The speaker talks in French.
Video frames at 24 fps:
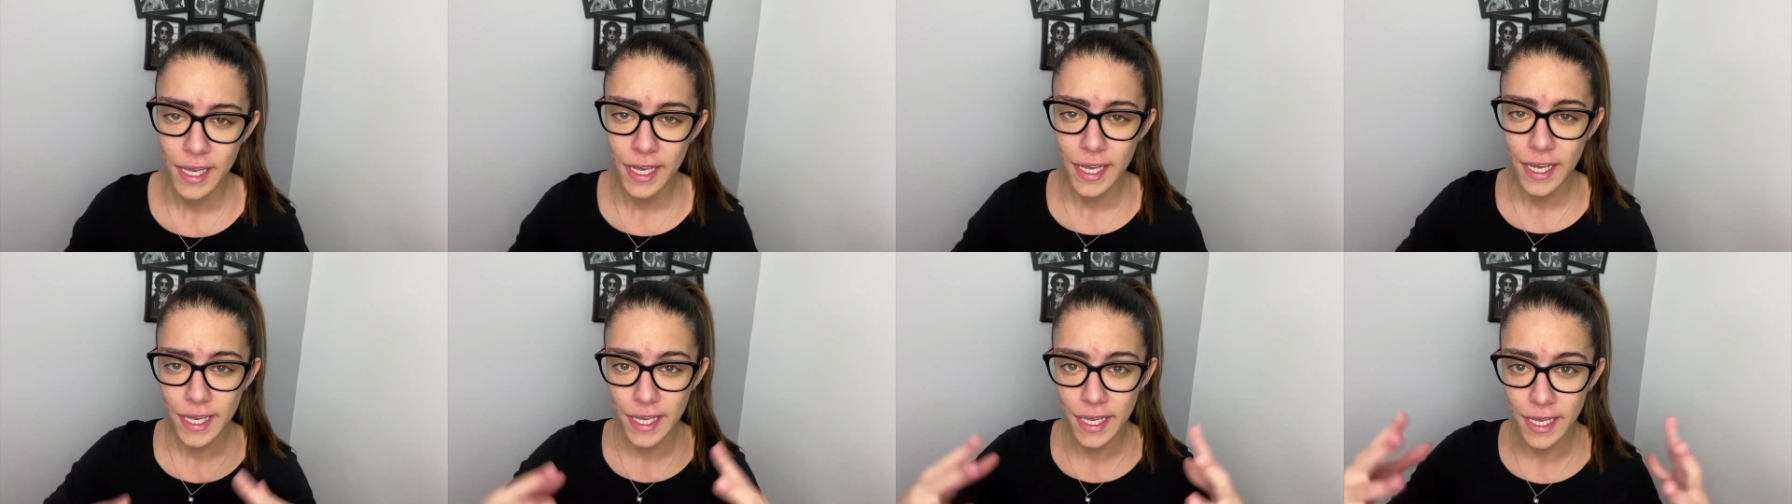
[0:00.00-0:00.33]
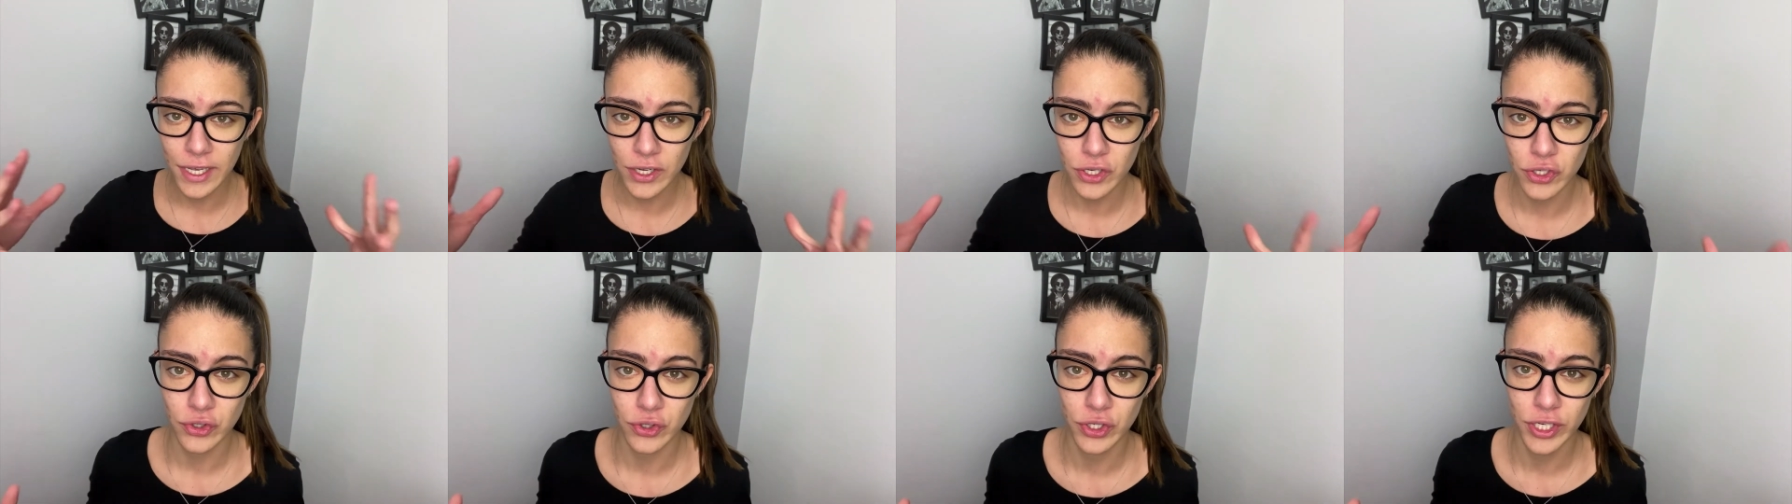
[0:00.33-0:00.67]

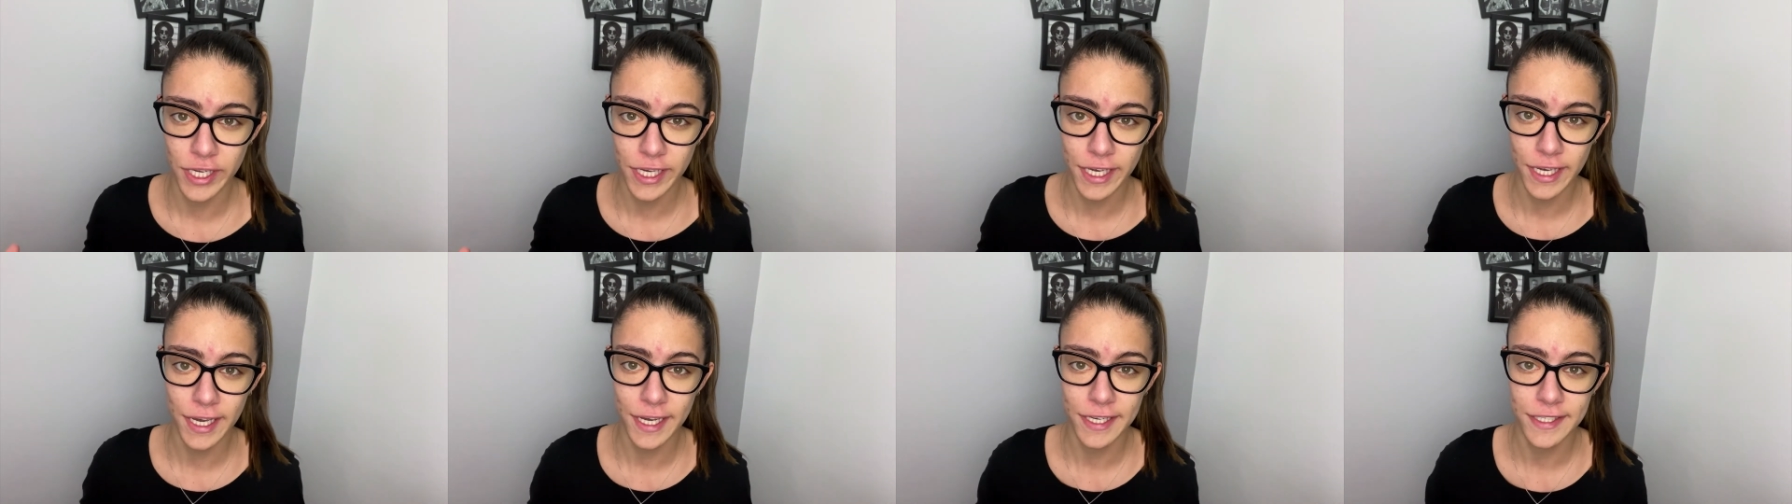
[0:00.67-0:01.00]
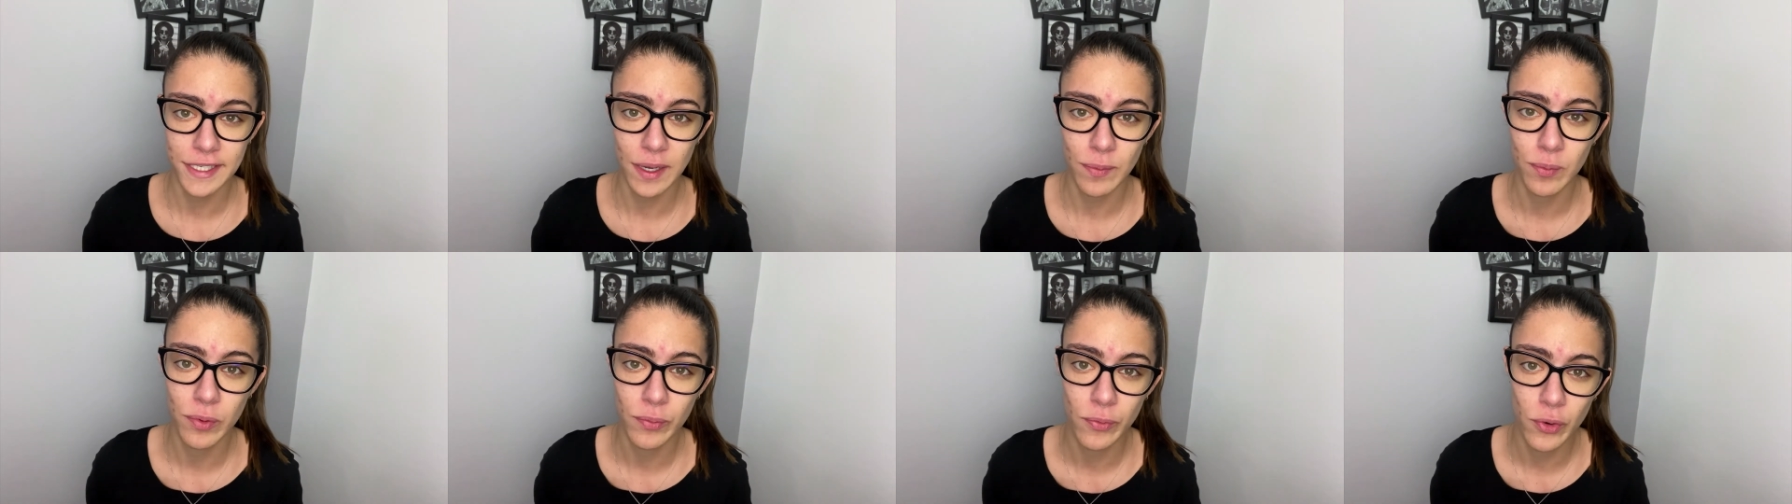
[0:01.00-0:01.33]
et j'écrirai
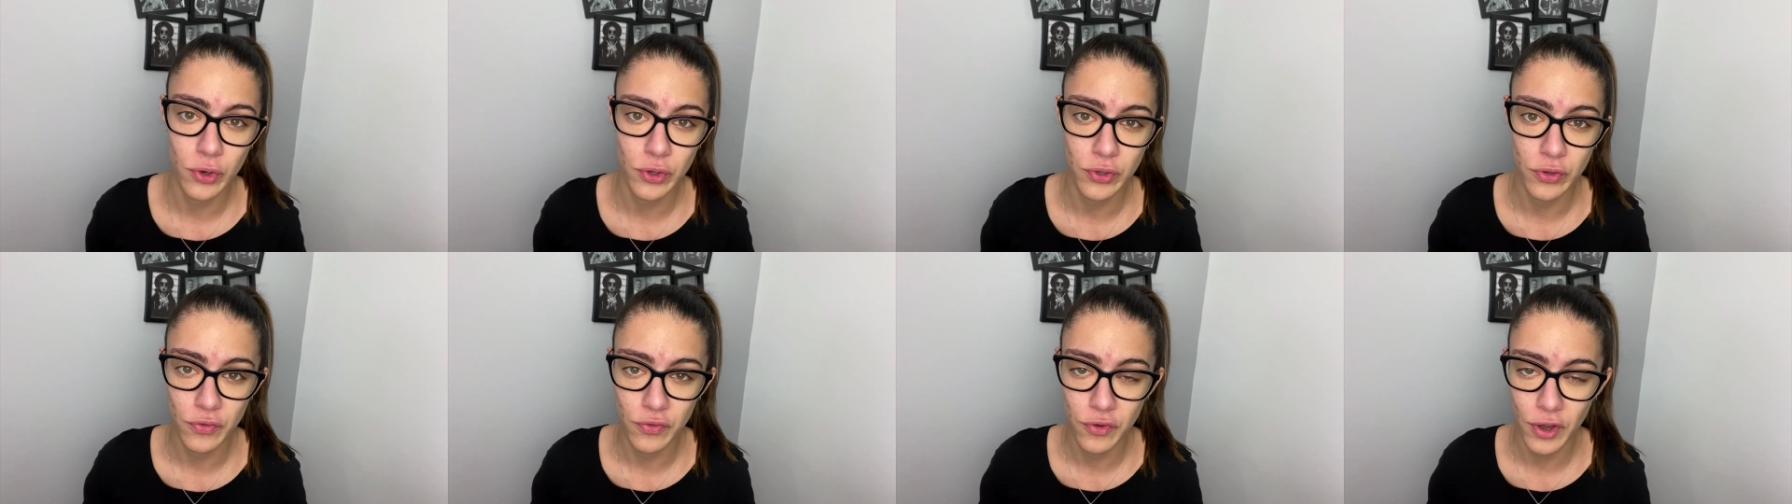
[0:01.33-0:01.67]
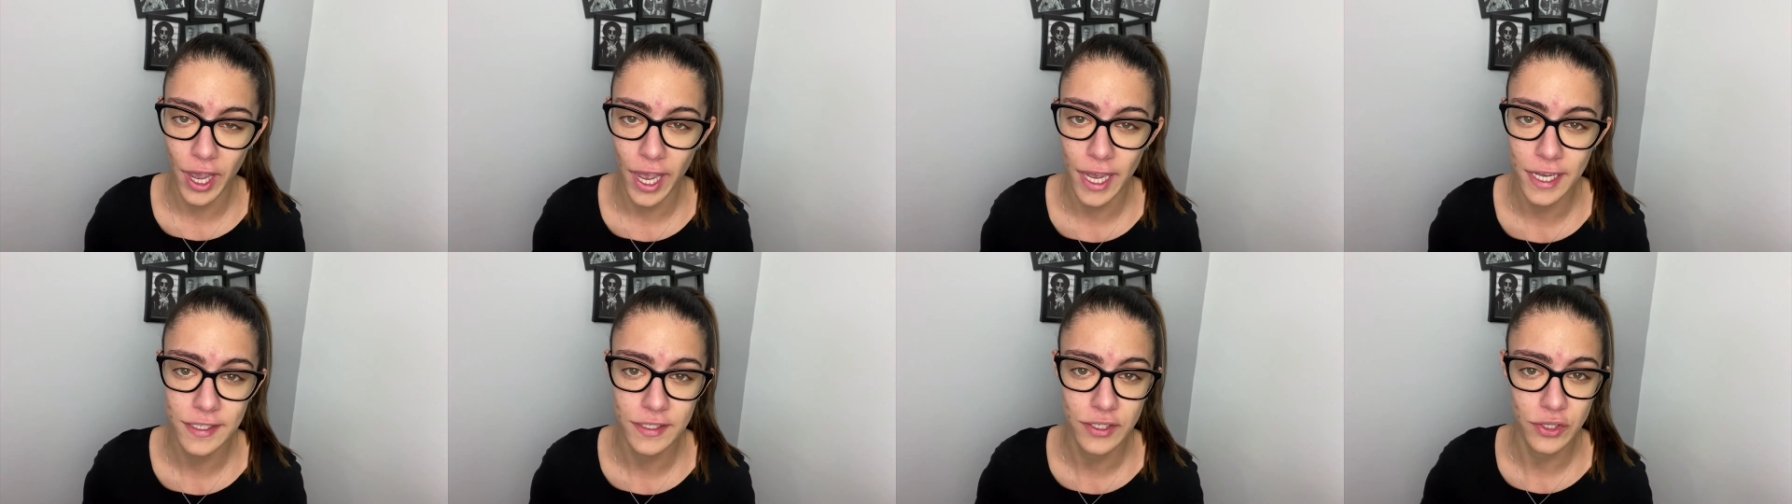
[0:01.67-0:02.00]
simplement une
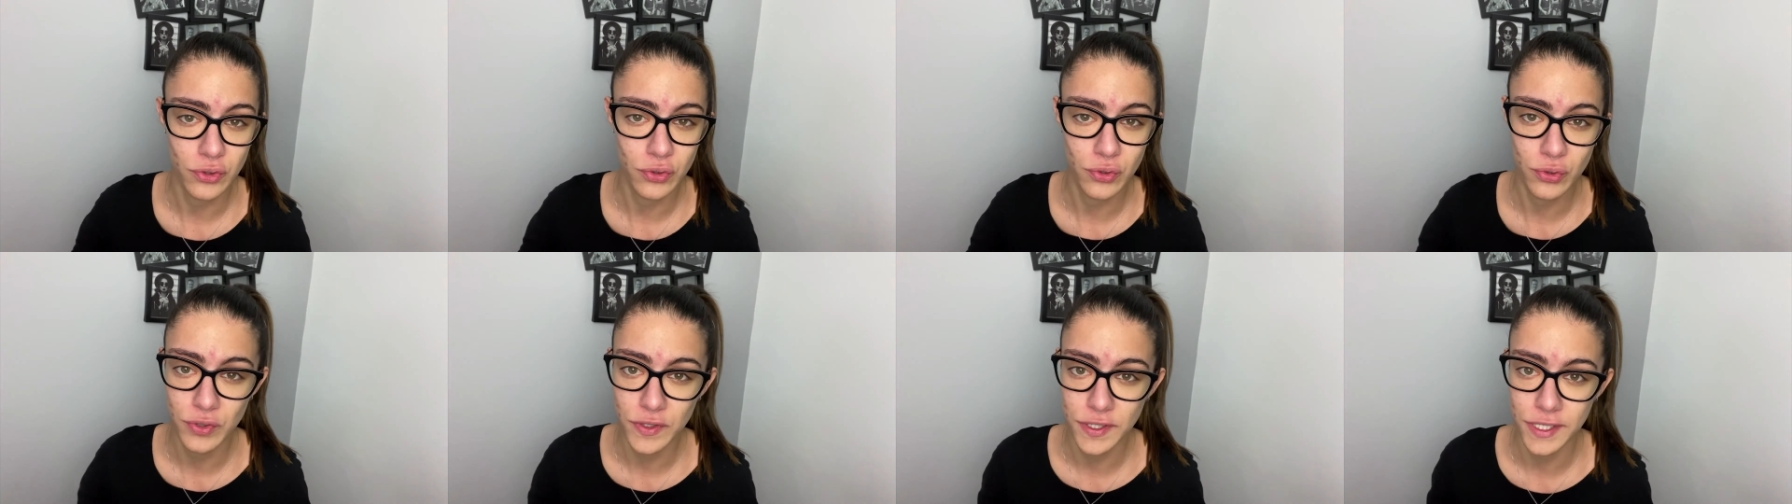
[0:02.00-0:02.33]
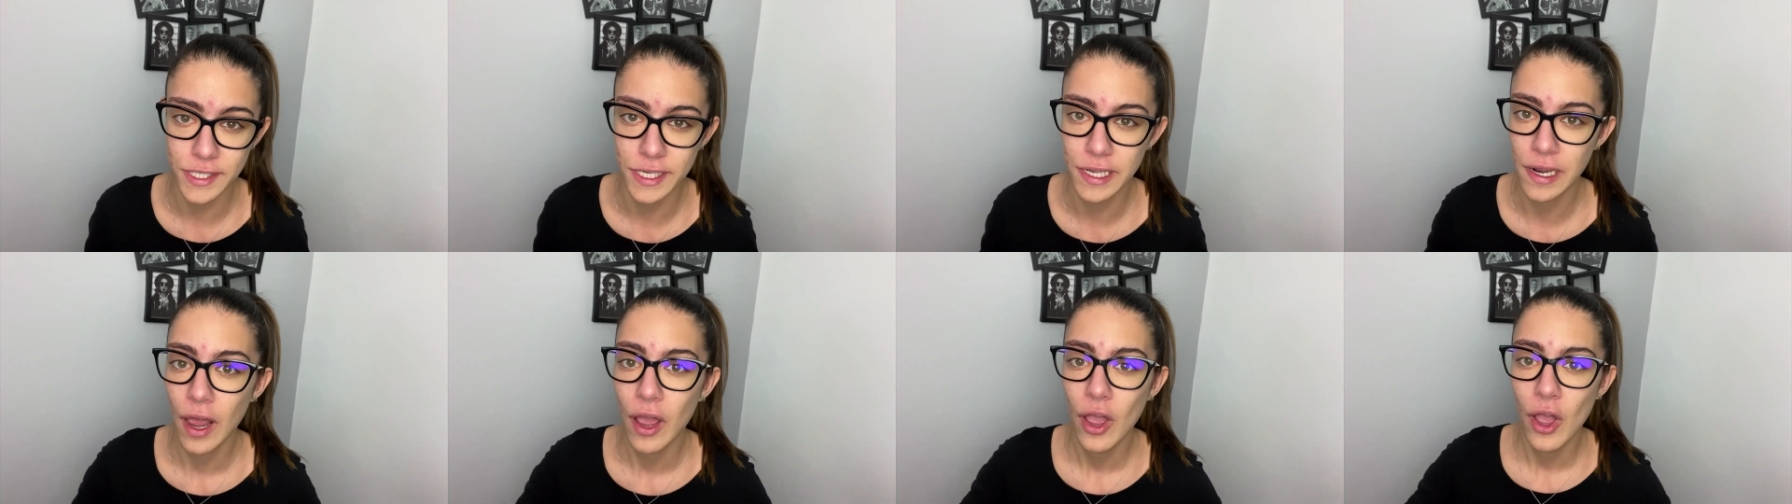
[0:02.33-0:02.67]
phrase du
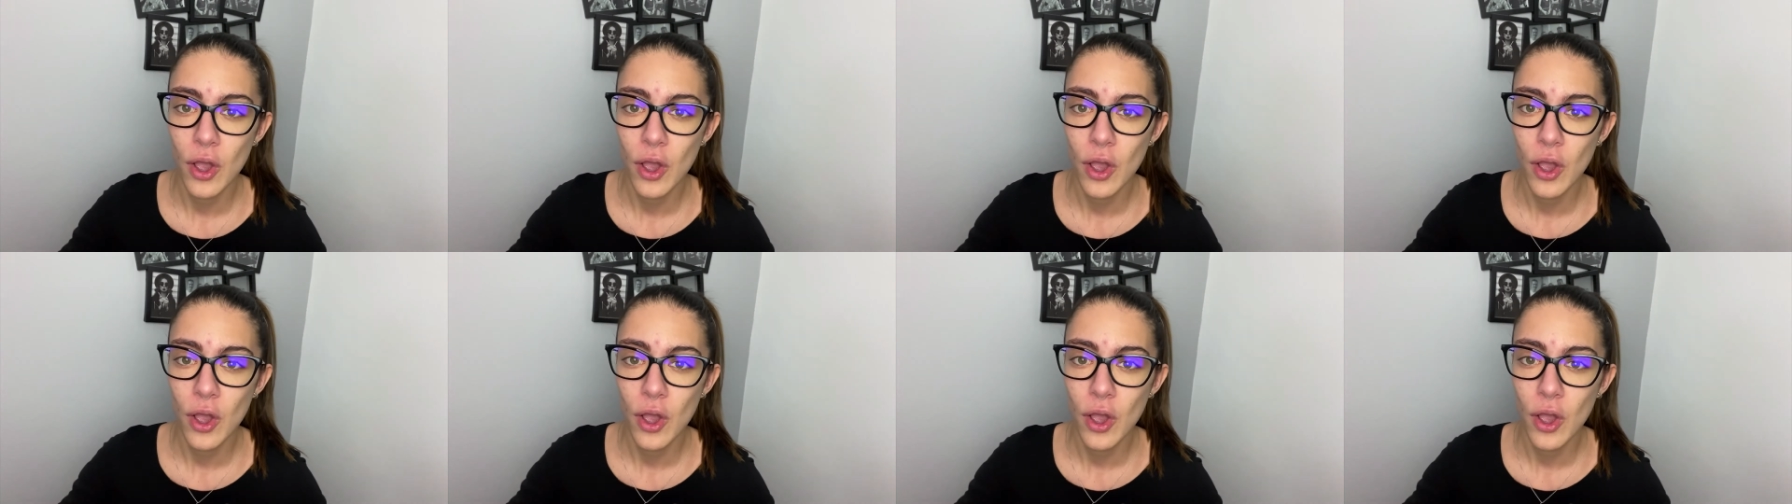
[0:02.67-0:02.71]
style